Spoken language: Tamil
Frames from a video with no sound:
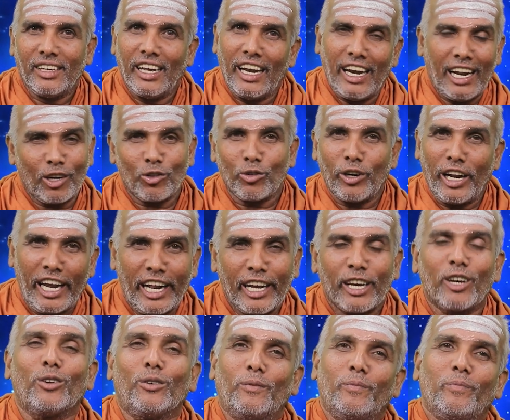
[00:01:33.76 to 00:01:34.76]
எல்லோரும்
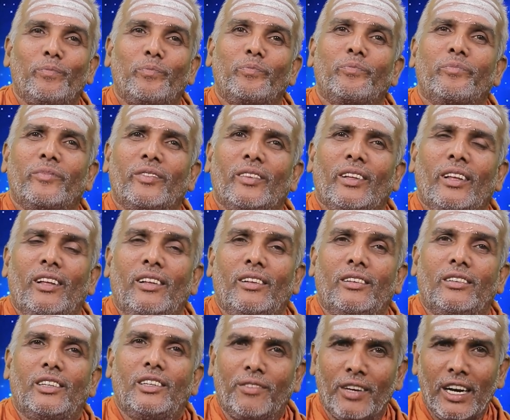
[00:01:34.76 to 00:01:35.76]
நினைக்கிறோம்
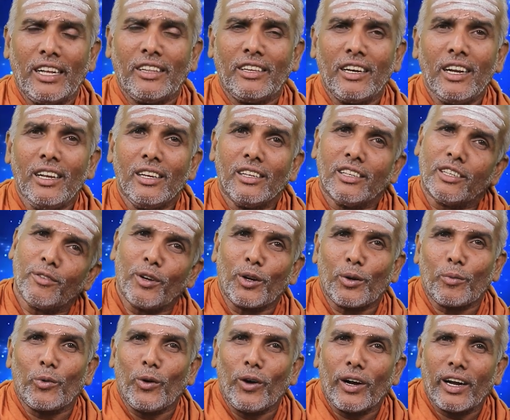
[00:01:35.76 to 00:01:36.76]
சிவராத்திரி சிவனை
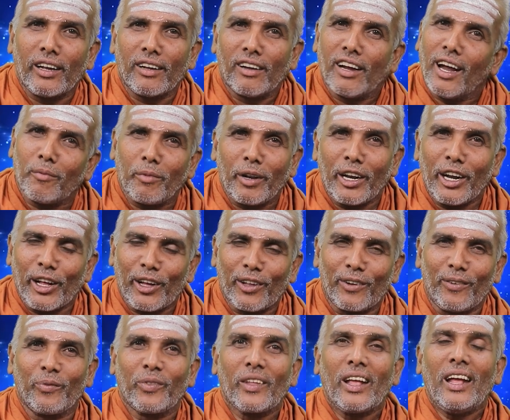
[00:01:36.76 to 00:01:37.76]
கும்பிடுவாங்க அப்படின்னு
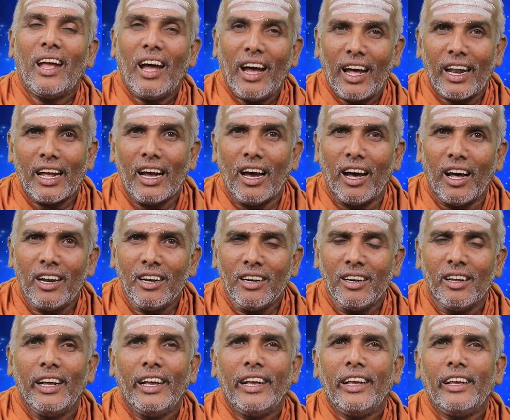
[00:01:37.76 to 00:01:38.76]
நினைக்கிறோம் ஆனால்
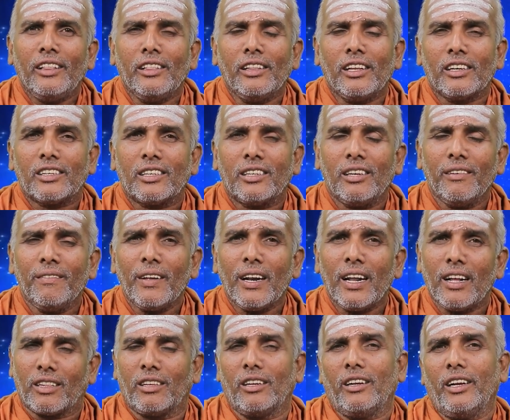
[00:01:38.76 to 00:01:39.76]
இந்த
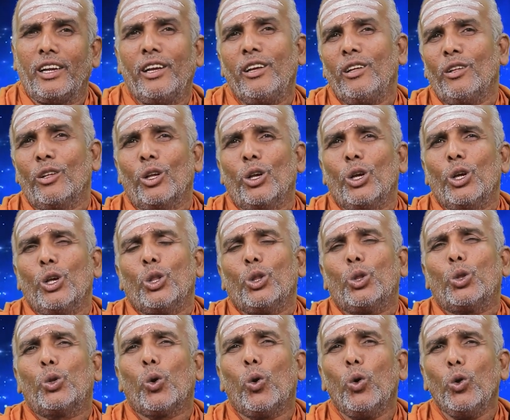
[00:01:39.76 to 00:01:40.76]
சிவராத்திரி
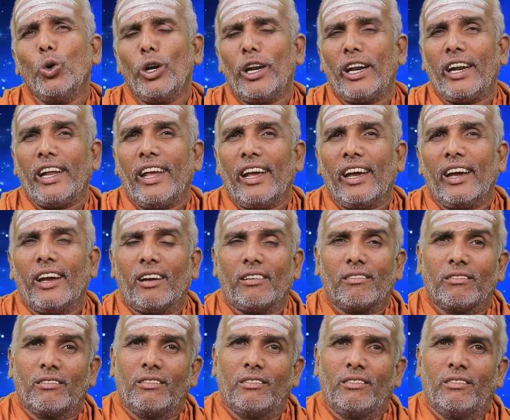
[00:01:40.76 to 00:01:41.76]
தோன்றிய
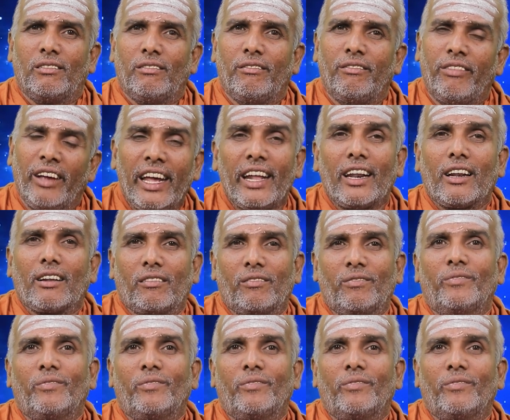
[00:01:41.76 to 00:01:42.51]
வேர்